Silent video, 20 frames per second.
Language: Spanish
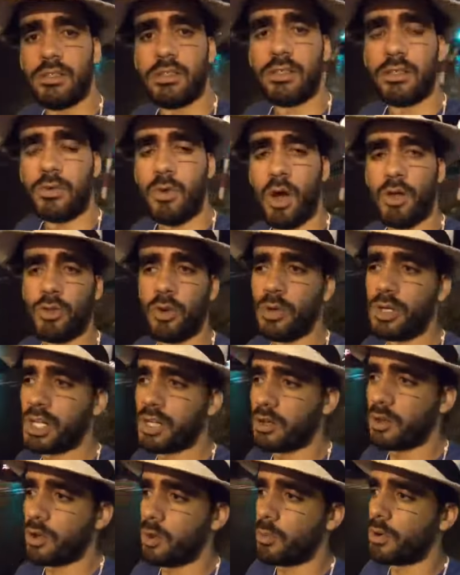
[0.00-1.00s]
Cuando vinieron
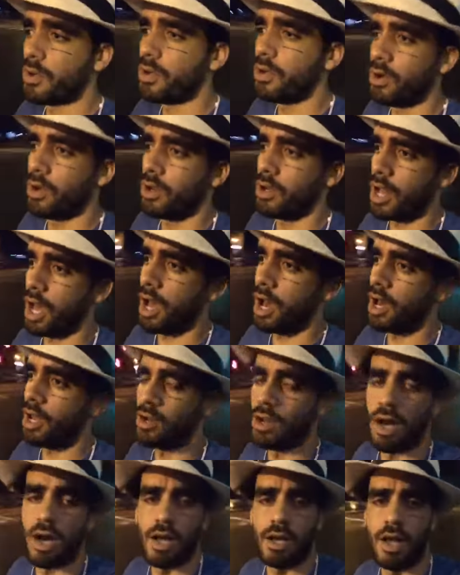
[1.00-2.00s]
los, la,
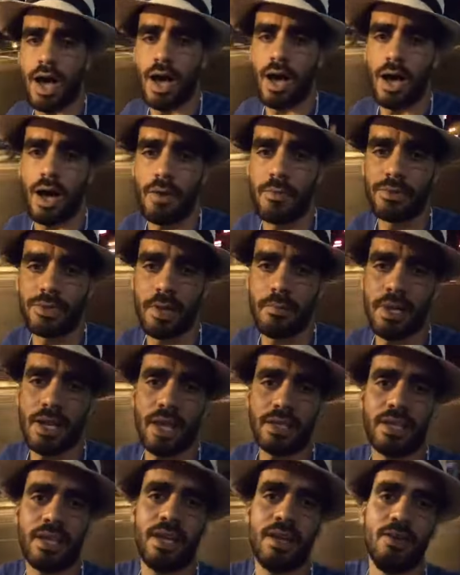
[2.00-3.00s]
la, la, ¿cómo se llama? La
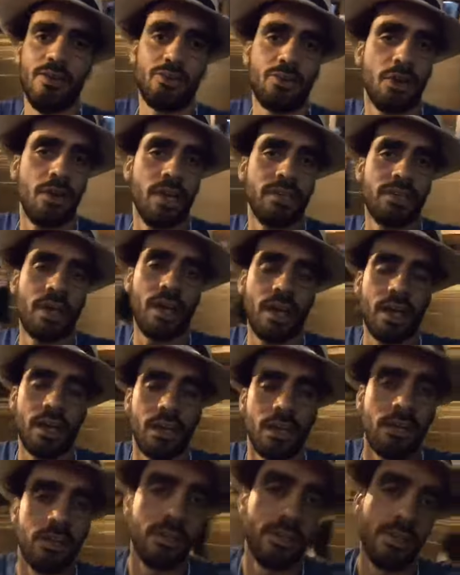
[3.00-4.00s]
televisión esa
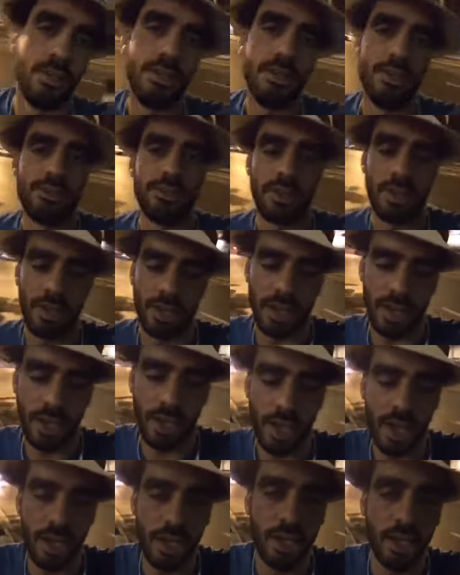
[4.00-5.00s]
de
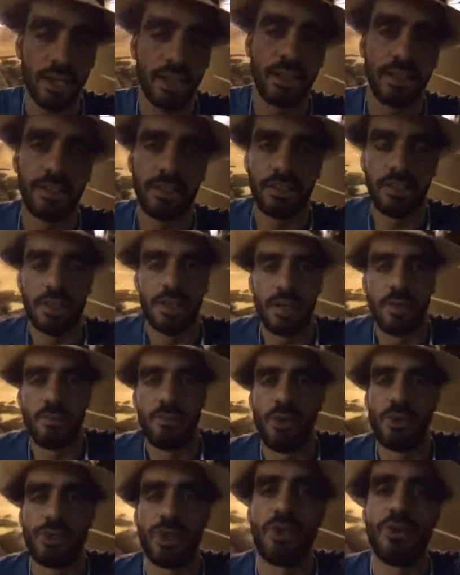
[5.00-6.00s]
CNN,
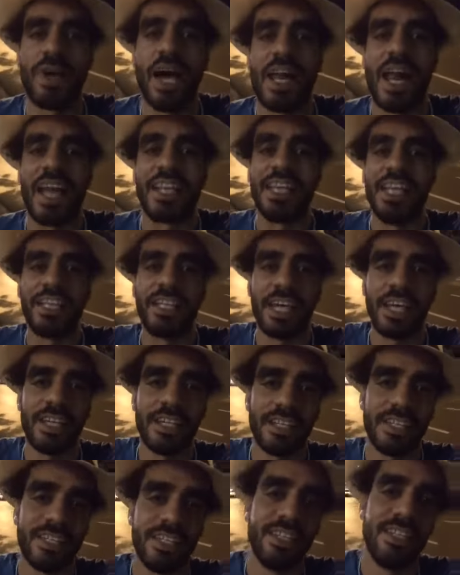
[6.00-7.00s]
pusieron cara triste.
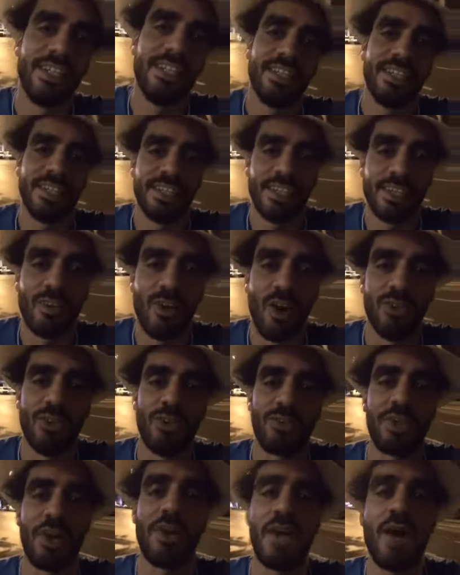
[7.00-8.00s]
Cuando
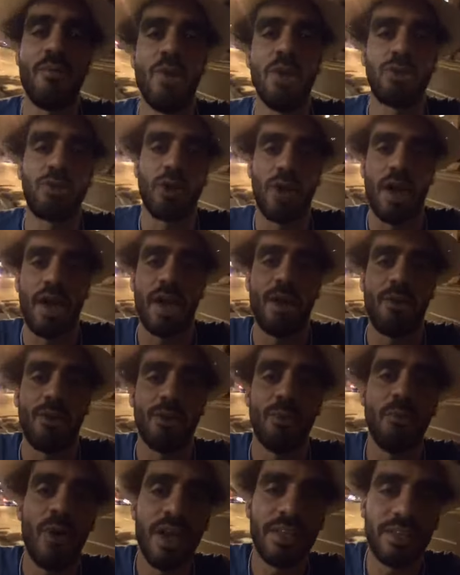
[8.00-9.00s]
se había muerto la yegua, ¿tú
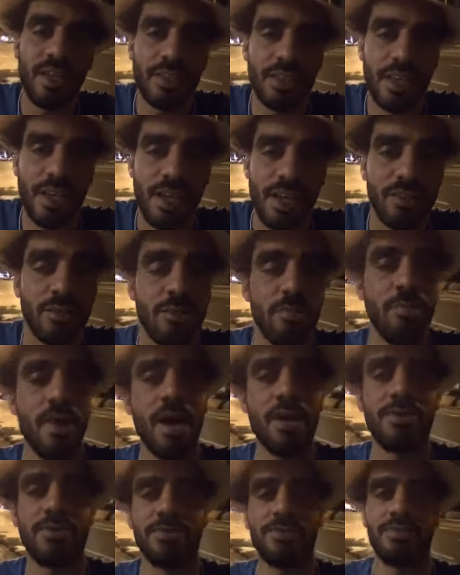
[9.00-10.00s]
puedes entender eso,
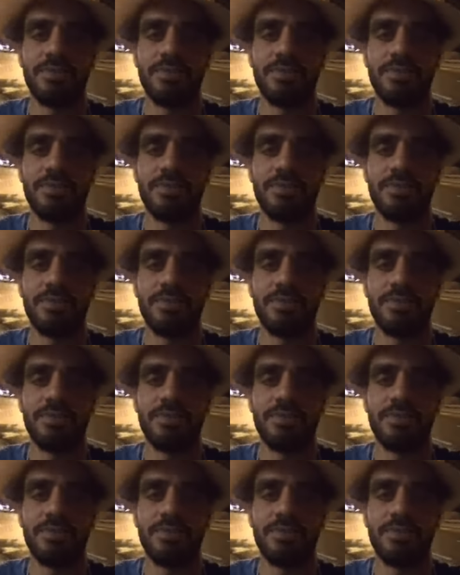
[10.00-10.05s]
hermano?